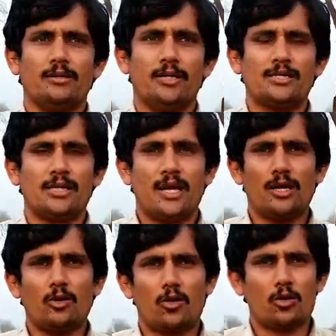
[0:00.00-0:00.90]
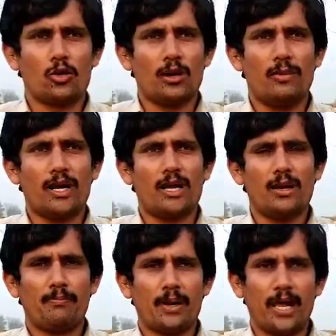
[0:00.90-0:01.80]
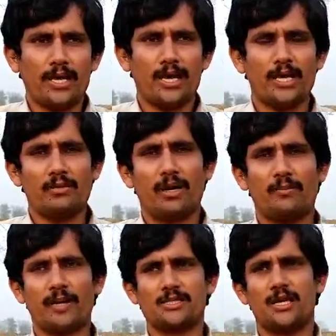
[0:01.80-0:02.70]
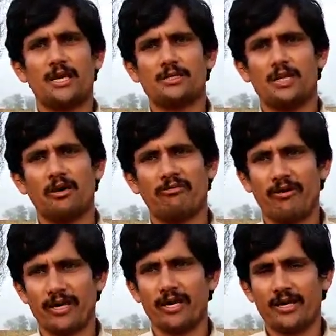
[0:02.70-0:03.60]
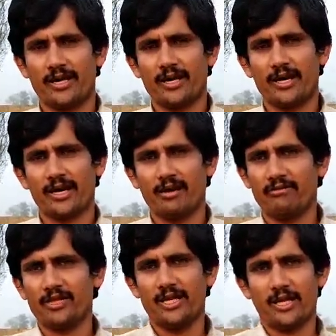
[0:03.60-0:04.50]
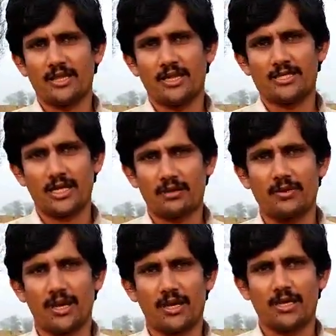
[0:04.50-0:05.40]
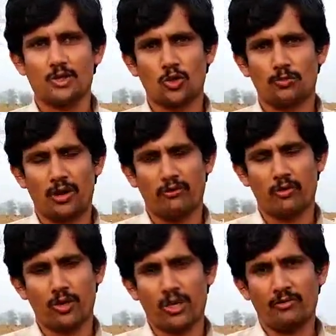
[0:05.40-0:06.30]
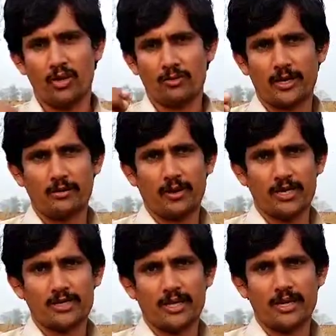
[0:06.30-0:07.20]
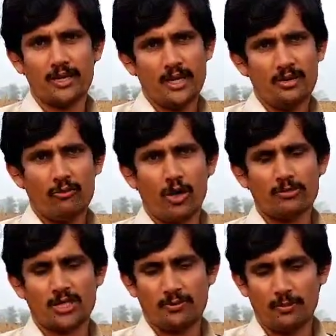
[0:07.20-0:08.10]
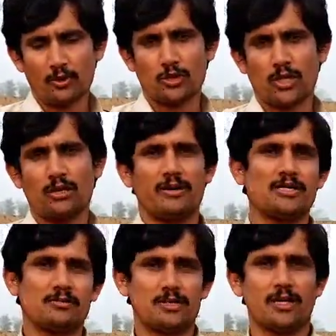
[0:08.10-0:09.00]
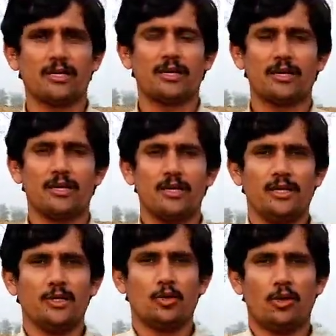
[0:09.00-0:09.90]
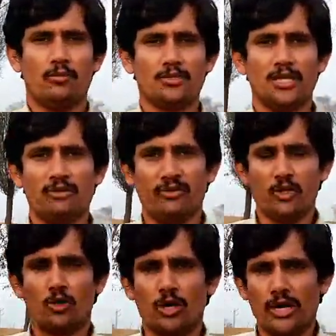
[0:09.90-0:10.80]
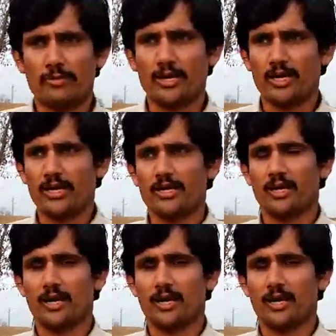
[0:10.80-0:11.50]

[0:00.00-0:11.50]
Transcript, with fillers: ये सारा लोगों का माल है पलाई के लिए हमारे पास है इनशाला फैटनिंग करेंगे नब्बे दिन के अंदर रिजल्ट भी आएगा जो प्रॉफिट होगा वो आपकी अमानत है वो आप तक पहुंचाना हमारी जिम्मेदारी है तो मज़ीद वीडियो को लाइक भी करें